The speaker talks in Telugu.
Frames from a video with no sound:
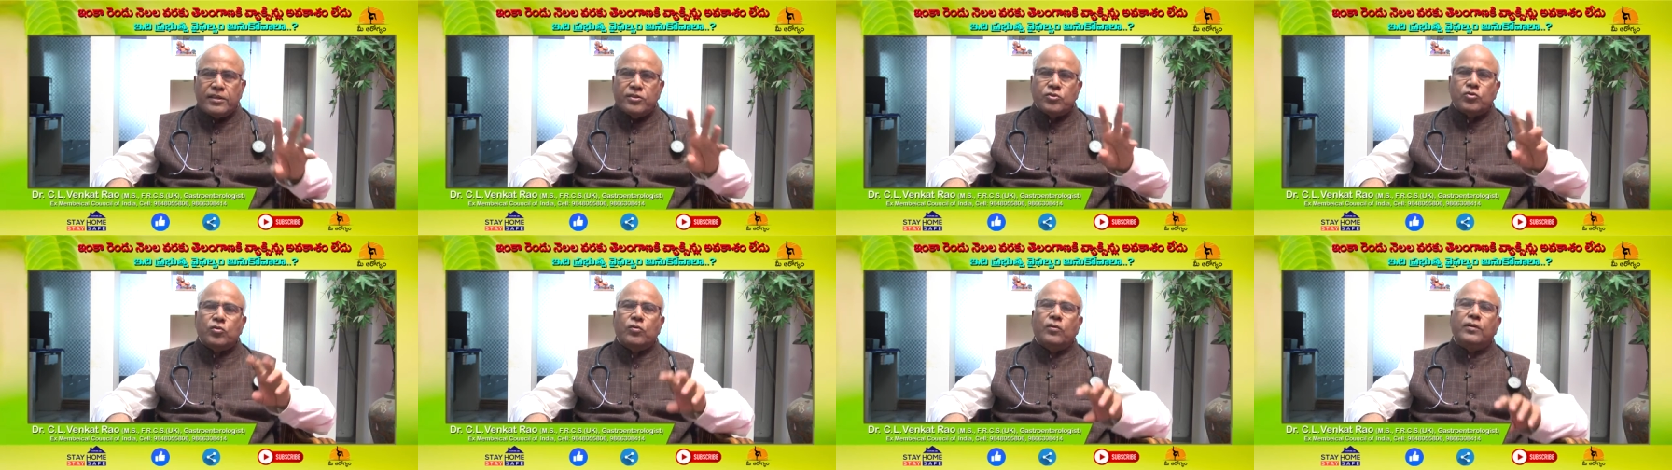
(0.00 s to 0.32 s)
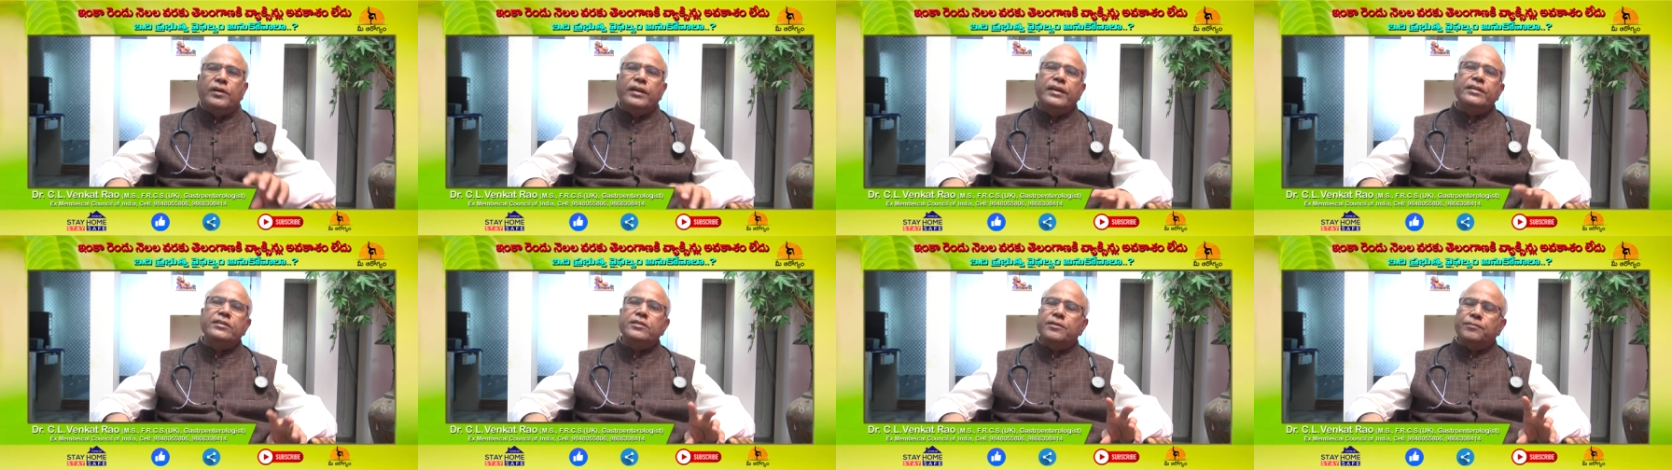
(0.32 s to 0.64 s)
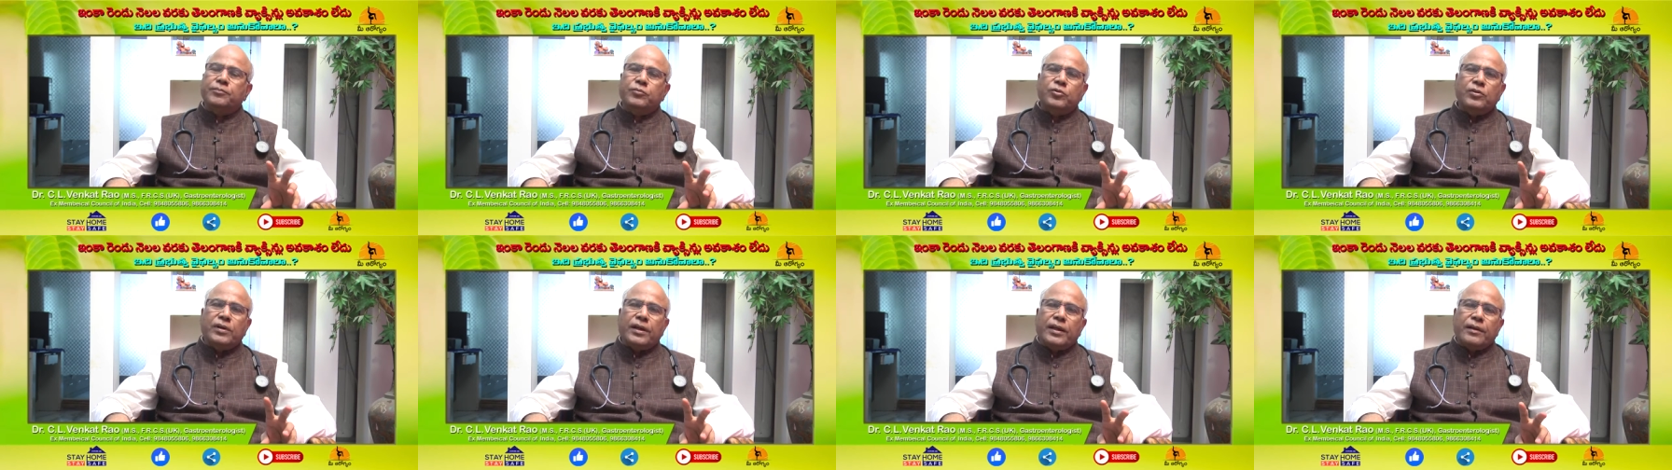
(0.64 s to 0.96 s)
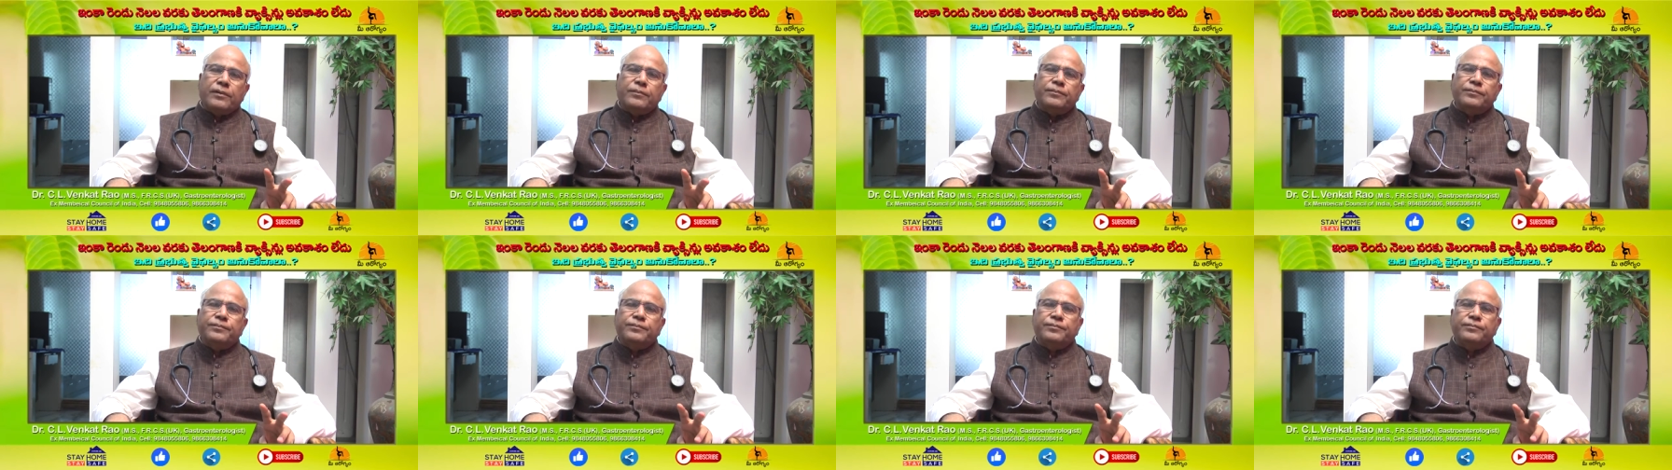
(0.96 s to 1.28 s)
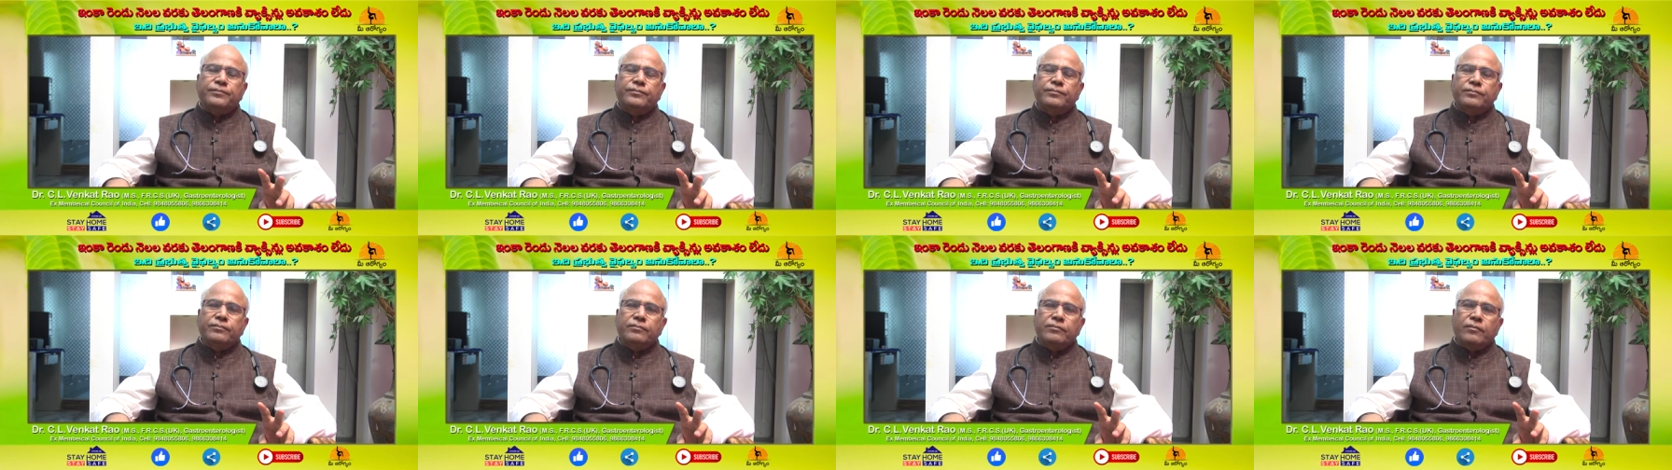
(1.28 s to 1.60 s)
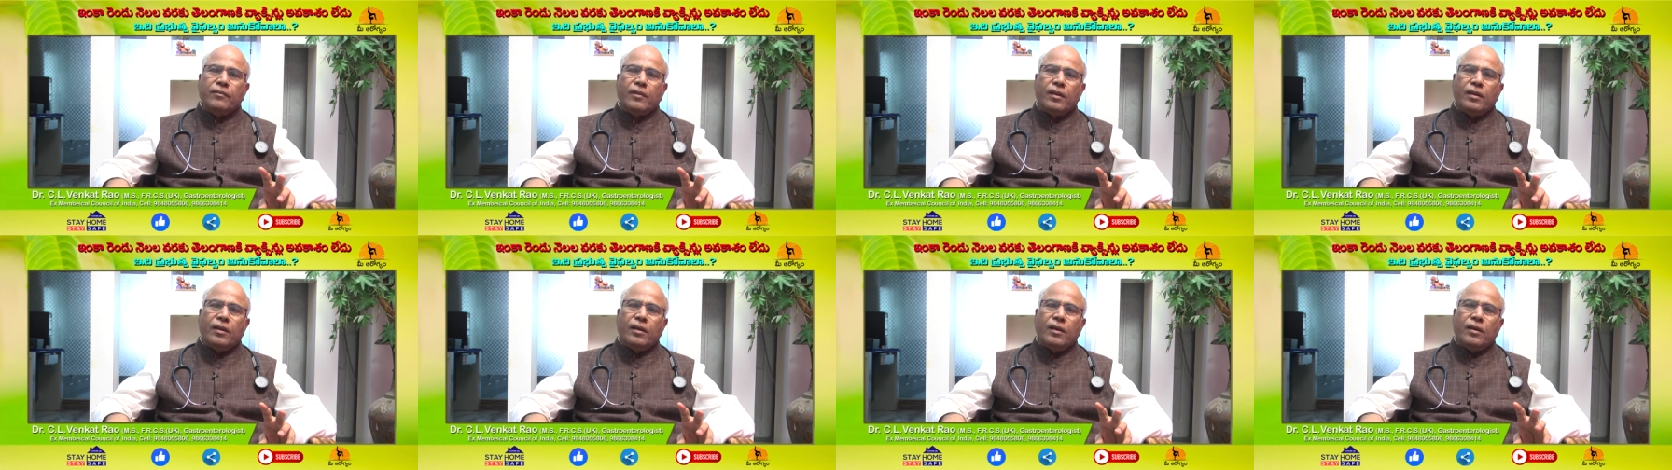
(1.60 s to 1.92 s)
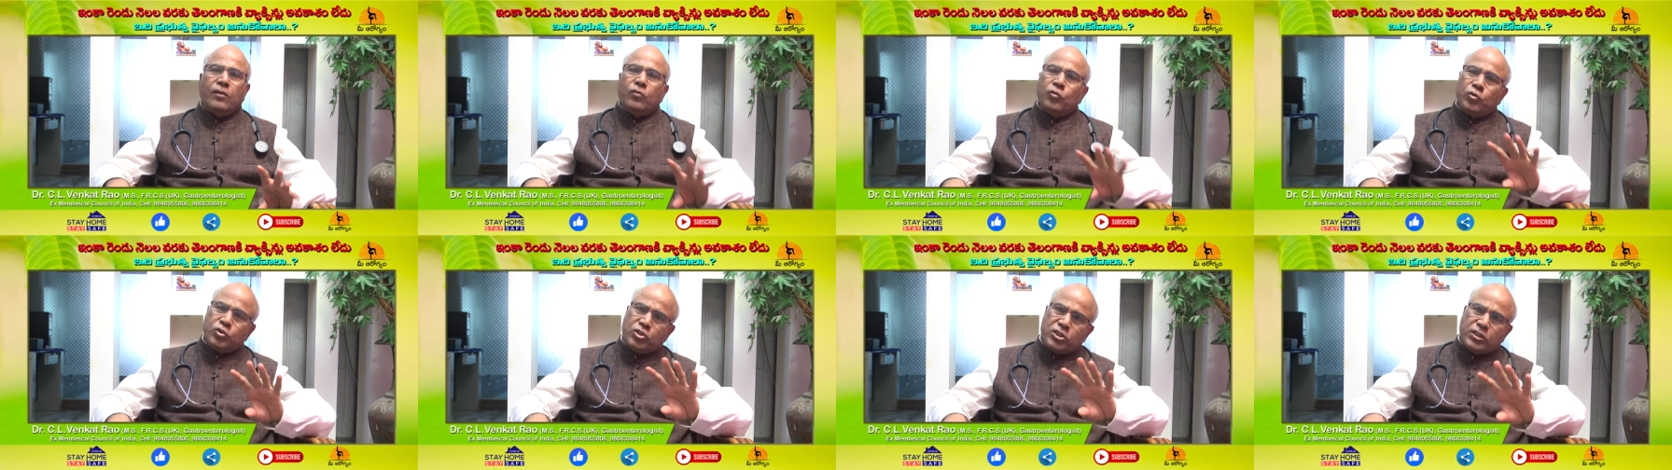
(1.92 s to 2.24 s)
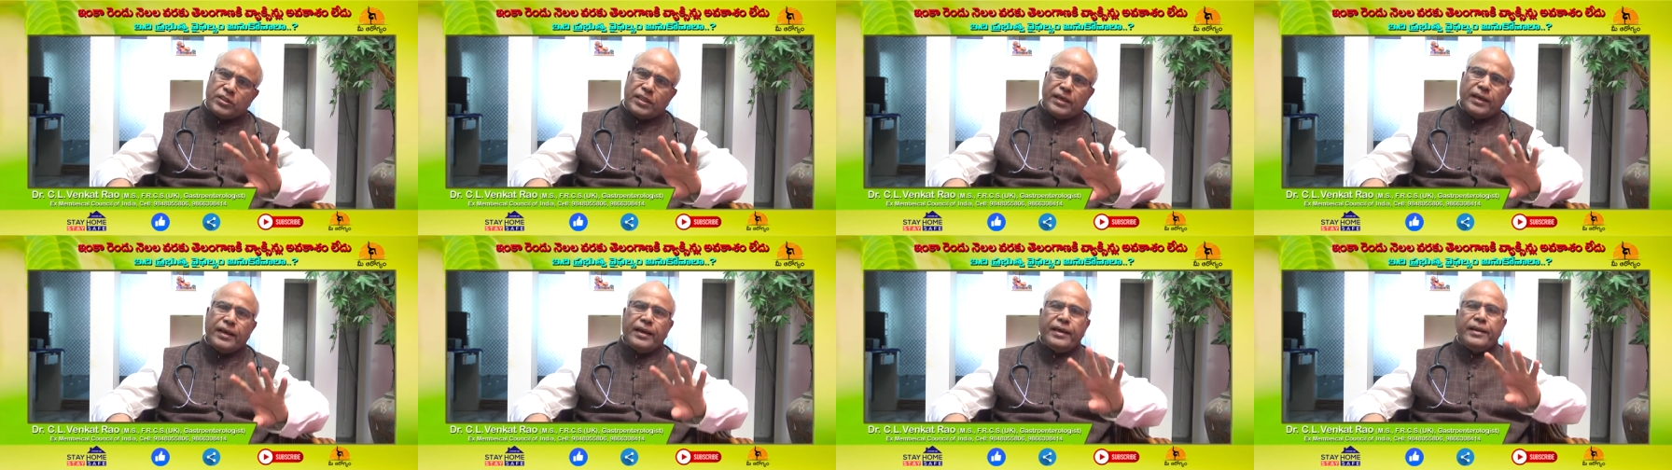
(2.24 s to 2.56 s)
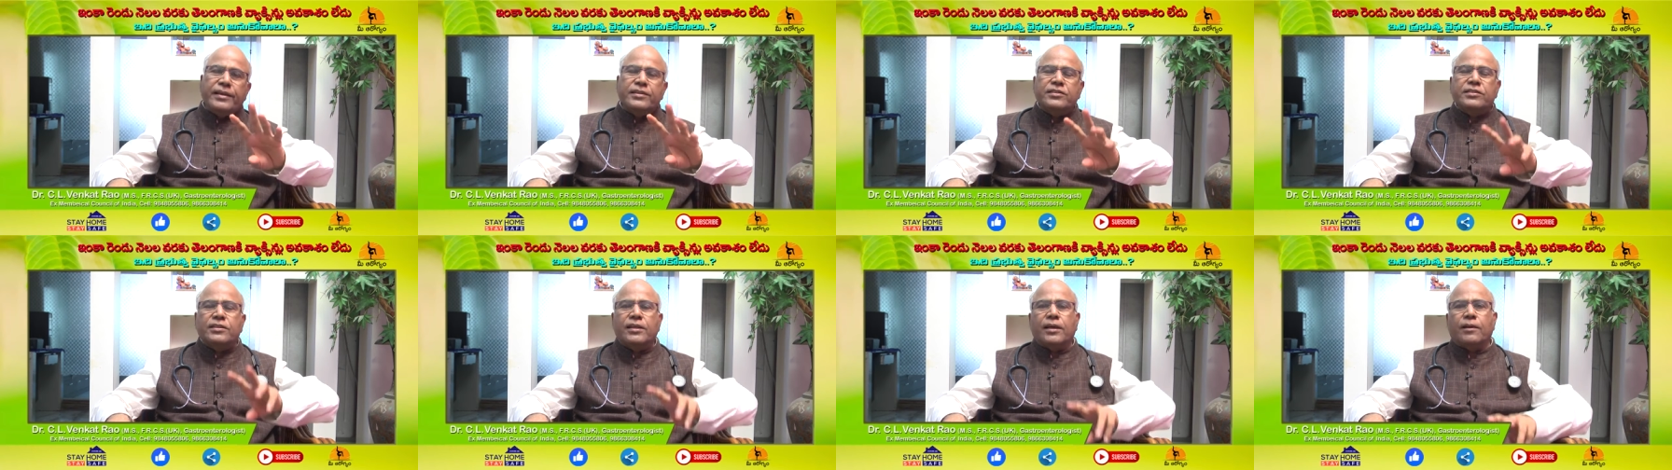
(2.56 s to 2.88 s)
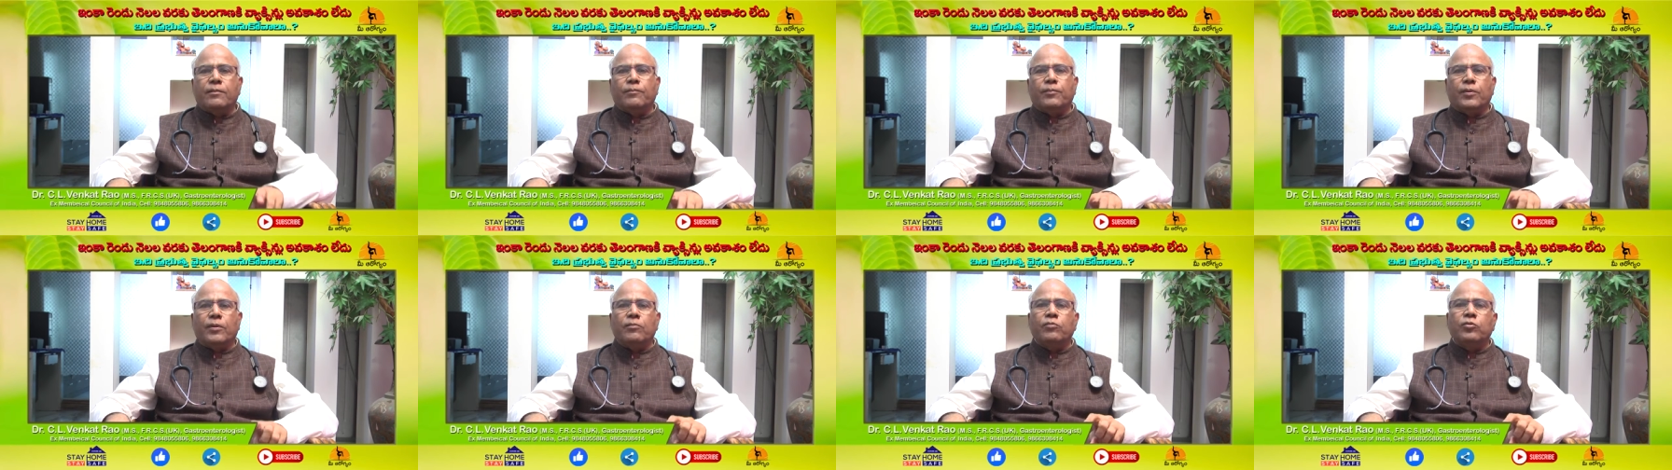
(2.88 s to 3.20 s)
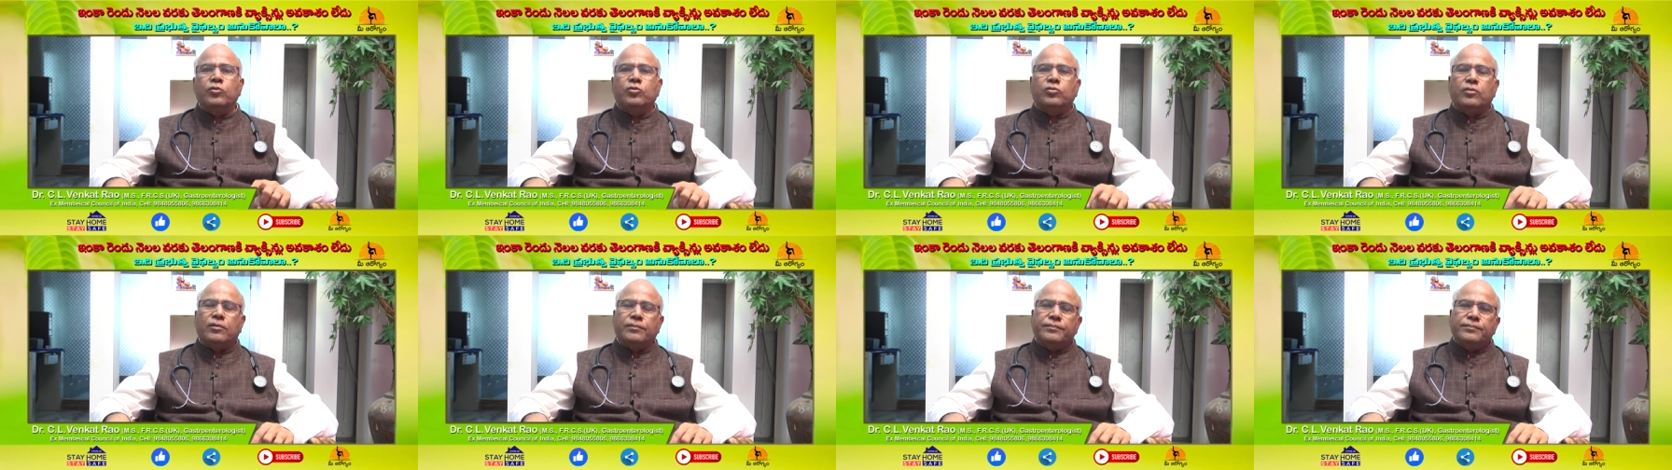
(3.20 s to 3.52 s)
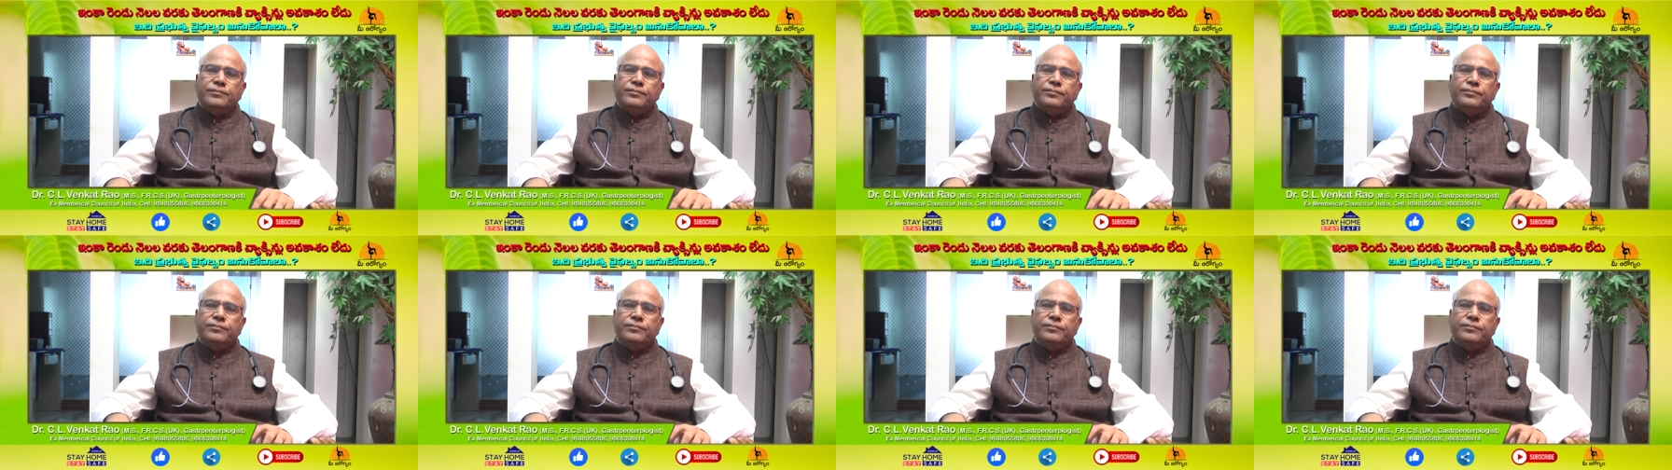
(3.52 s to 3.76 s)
తీసుకోండి అని చెప్తున్నారు ఉచితంగానే ఇస్తారు ప్రభుత్వం